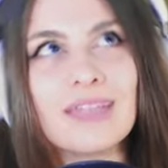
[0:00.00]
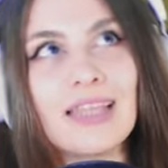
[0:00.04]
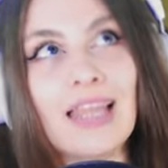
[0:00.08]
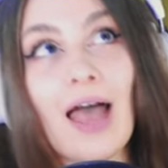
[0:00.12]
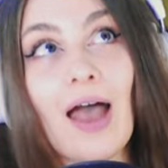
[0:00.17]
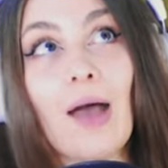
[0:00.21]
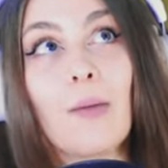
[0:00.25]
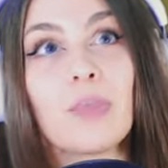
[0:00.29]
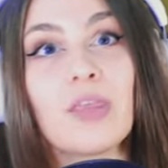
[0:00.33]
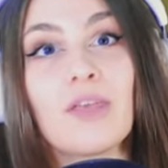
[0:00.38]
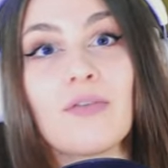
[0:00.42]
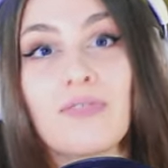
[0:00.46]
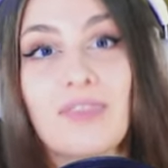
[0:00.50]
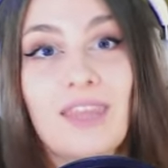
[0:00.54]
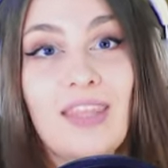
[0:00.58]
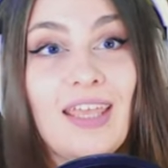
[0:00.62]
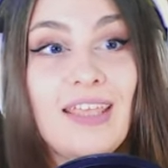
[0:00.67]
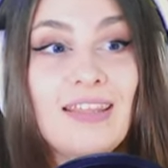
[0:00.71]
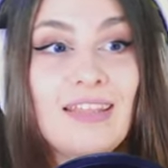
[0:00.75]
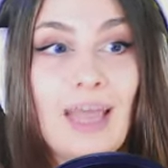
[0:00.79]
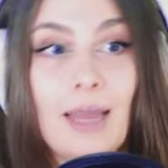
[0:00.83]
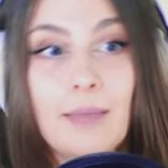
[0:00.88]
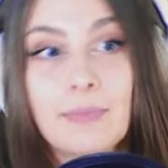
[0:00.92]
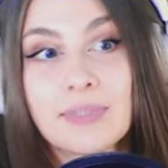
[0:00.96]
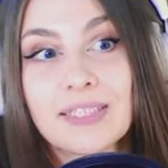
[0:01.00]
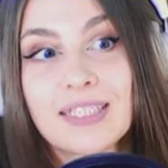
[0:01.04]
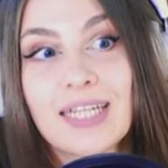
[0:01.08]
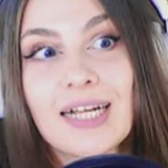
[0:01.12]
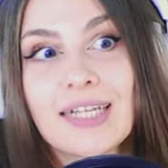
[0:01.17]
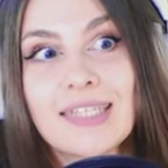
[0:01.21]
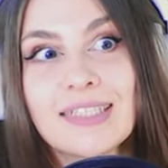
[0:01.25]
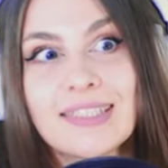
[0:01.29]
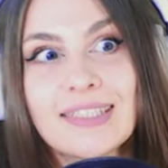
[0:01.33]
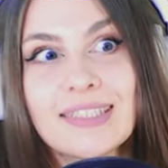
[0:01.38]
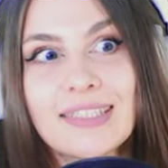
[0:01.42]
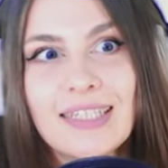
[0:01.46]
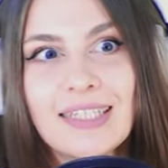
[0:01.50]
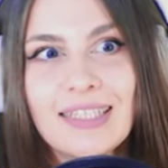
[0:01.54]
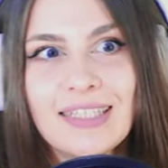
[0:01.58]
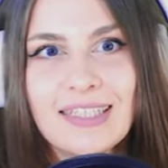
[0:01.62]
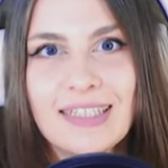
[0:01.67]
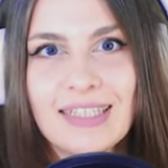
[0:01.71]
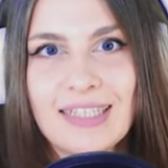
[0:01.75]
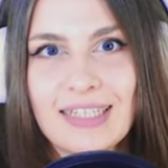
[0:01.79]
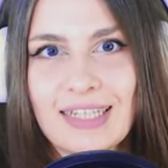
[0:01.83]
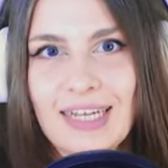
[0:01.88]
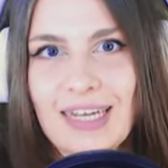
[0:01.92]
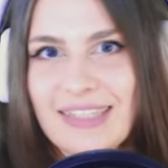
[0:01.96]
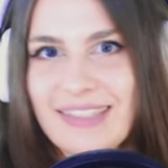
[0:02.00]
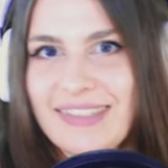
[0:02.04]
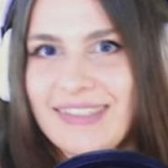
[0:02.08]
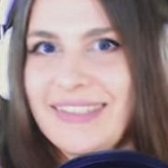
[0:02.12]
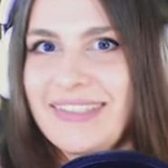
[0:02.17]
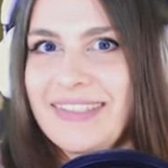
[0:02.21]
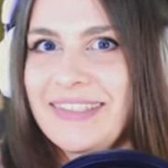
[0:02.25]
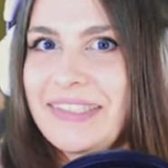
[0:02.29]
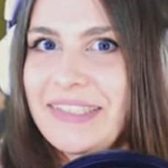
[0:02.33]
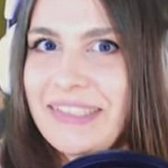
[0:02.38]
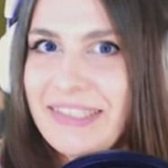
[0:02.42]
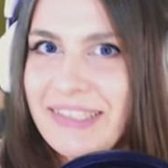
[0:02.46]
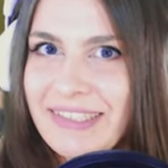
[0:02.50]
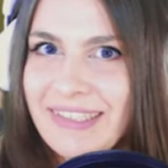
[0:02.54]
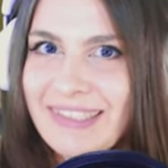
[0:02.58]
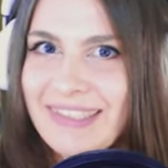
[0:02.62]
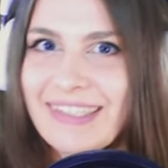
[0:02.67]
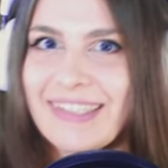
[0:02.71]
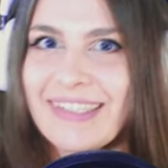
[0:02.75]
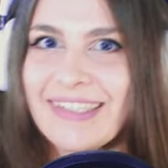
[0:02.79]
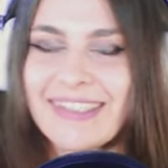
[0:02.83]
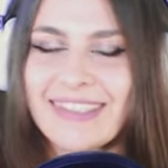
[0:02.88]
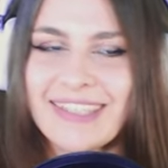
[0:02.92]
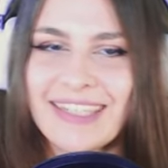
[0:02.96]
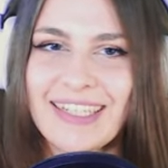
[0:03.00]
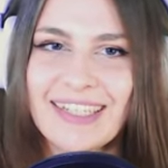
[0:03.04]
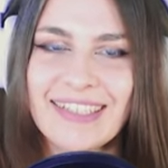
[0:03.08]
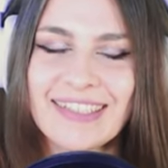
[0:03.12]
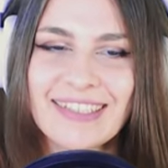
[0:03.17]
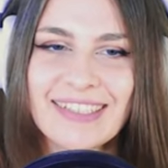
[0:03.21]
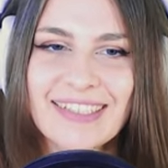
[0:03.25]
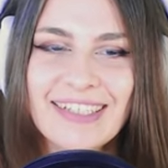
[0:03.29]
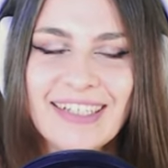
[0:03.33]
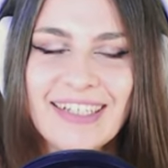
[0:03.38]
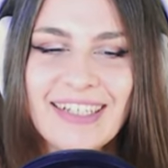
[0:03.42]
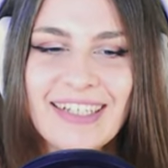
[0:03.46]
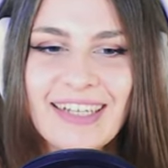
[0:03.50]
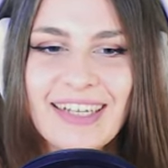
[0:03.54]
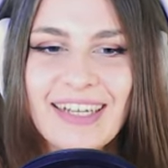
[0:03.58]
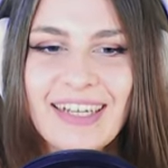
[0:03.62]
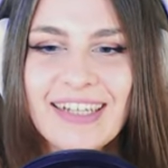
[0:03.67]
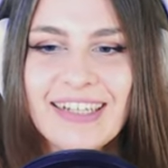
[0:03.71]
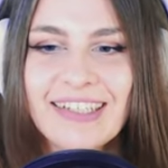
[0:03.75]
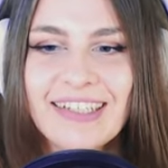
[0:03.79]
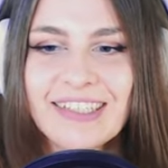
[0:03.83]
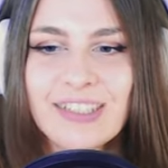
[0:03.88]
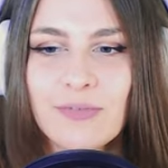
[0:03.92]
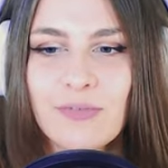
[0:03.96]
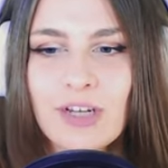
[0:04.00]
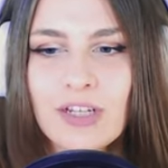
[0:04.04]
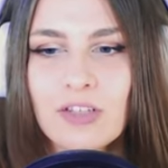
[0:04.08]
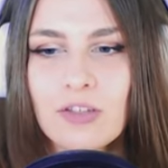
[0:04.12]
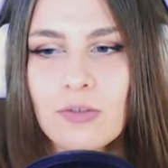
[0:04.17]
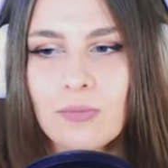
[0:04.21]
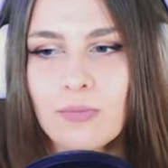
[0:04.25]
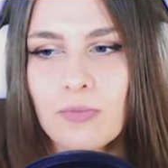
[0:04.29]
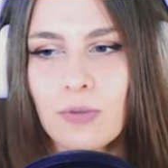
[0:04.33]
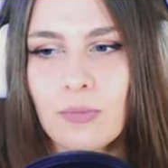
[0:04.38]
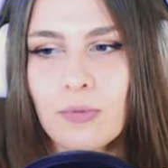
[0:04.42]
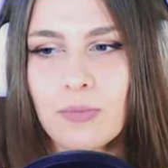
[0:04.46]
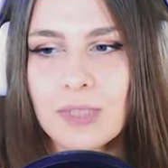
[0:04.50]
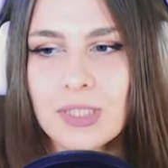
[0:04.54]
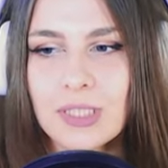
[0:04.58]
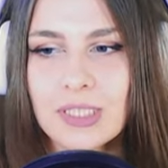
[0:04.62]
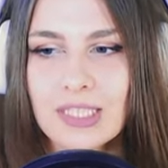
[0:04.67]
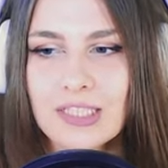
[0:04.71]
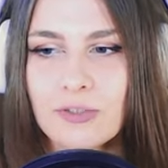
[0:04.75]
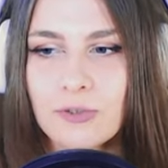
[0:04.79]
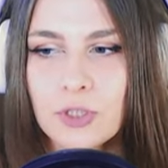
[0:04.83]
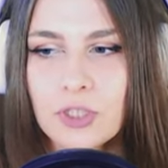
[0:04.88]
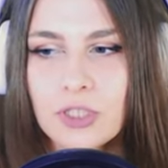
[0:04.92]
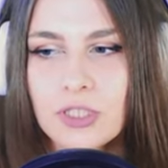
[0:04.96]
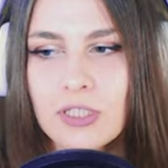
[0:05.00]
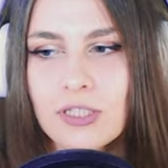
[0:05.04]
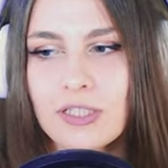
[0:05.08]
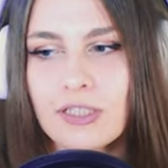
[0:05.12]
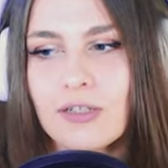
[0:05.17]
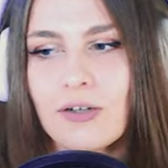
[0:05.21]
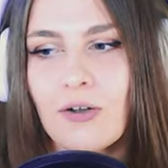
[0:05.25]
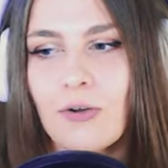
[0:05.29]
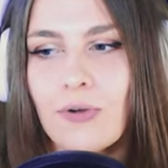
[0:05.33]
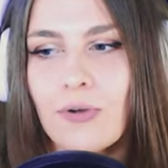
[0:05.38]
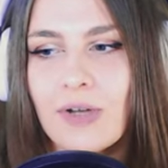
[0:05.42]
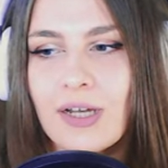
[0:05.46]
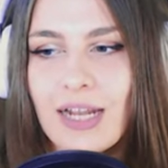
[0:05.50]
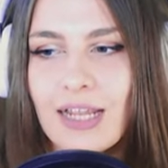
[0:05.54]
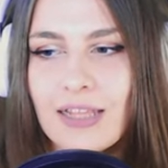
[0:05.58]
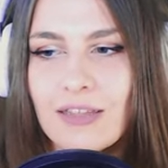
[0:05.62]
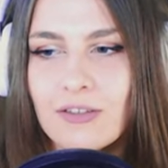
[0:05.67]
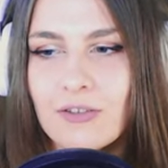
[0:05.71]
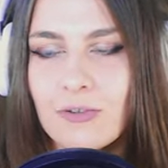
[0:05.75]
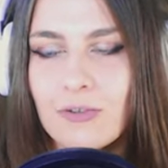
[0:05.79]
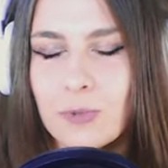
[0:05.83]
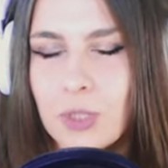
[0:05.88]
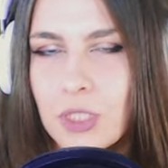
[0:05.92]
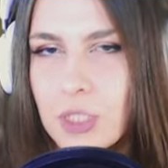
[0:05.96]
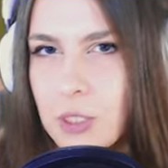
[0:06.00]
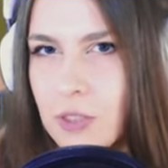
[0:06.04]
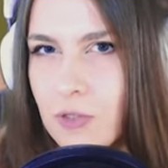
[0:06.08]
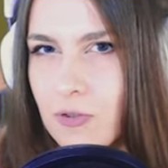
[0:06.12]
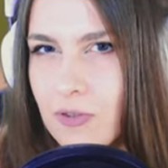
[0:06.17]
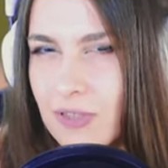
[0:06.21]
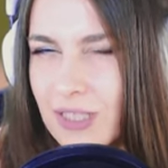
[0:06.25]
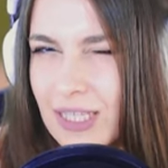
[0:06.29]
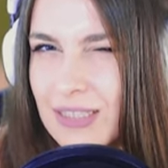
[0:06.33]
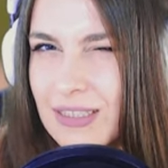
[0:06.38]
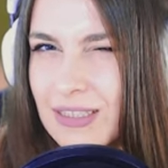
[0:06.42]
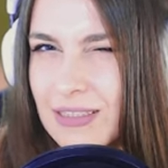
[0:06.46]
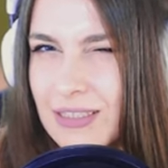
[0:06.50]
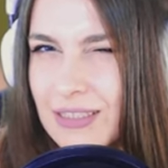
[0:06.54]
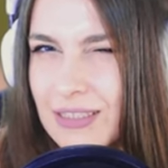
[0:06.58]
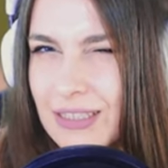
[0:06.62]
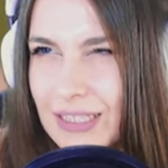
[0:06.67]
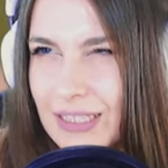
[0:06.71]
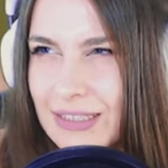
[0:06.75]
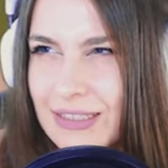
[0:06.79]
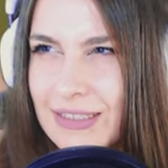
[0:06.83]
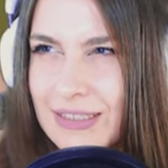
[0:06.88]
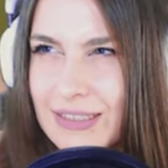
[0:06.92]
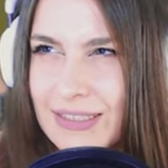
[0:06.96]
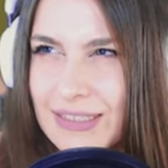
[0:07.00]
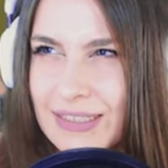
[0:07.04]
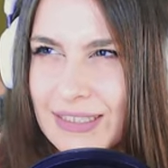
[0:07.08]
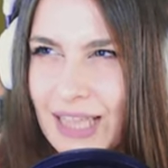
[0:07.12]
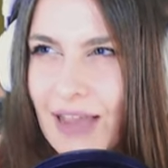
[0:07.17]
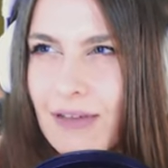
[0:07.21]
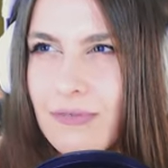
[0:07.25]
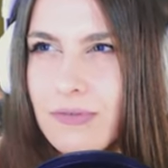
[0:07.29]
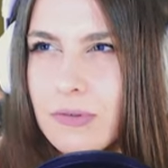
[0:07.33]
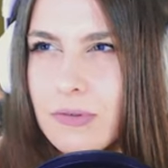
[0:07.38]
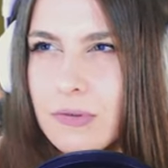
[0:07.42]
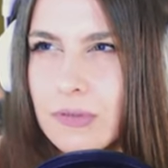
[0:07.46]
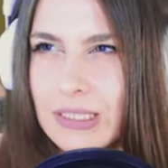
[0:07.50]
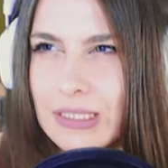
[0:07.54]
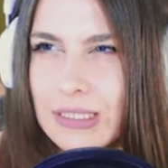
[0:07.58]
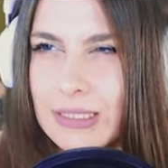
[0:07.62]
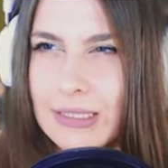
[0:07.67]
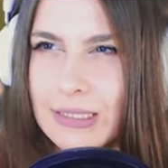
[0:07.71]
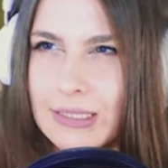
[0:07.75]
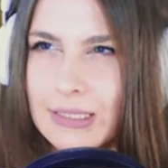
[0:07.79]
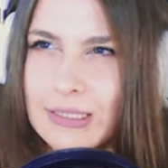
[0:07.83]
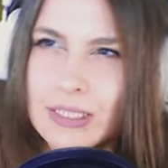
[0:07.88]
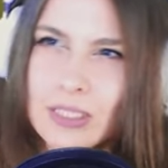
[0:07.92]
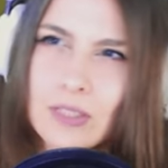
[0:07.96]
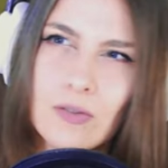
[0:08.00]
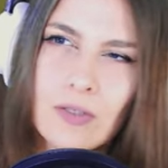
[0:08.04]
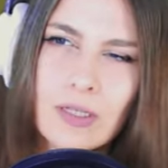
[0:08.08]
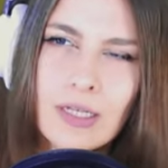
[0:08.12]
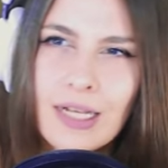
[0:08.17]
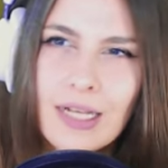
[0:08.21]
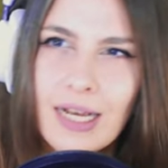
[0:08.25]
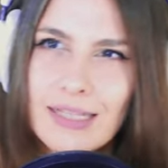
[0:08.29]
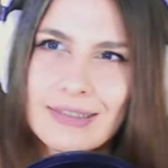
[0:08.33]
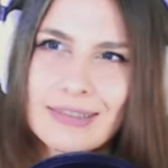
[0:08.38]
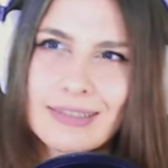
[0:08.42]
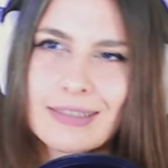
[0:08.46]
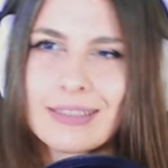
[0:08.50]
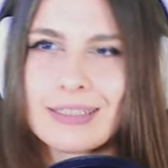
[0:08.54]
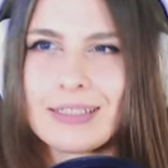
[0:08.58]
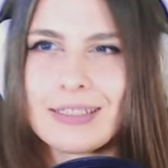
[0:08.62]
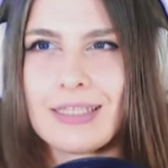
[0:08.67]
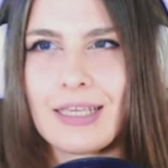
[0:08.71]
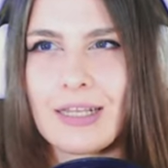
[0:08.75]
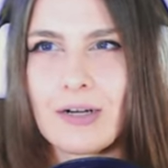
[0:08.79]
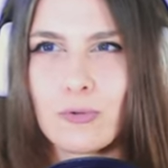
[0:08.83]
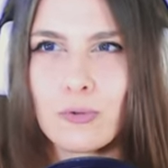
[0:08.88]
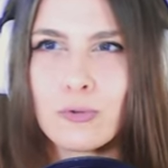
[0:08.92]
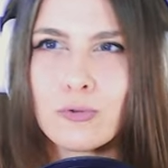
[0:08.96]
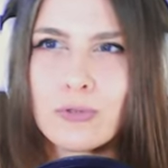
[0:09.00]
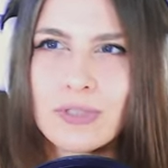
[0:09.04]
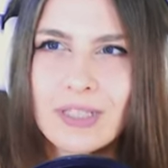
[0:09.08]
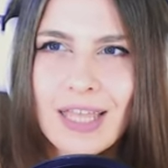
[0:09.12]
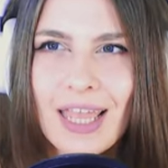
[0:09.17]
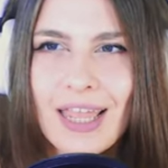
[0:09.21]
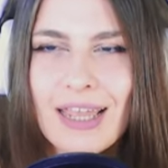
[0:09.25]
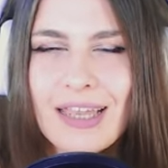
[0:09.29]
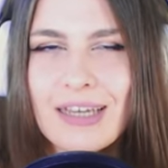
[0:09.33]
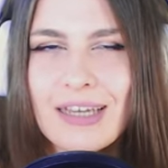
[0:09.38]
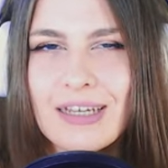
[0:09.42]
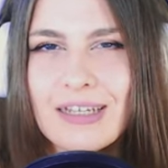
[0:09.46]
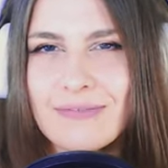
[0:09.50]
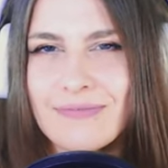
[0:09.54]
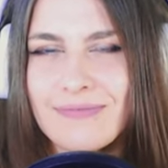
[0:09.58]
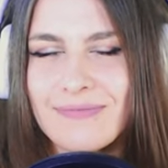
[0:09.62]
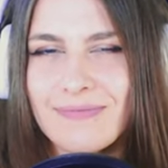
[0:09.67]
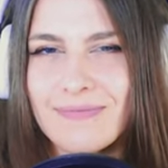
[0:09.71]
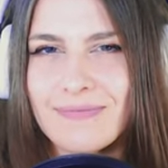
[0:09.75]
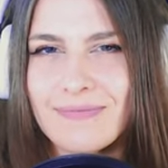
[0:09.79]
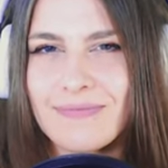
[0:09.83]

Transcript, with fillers: dla mnie wtedy abstrakcyjnych, artystycznych rzeczy, że warto byłoby mieć jakąś konkretną rzecz, konkretny taki zawód, jakiś taki konkretny kierunek.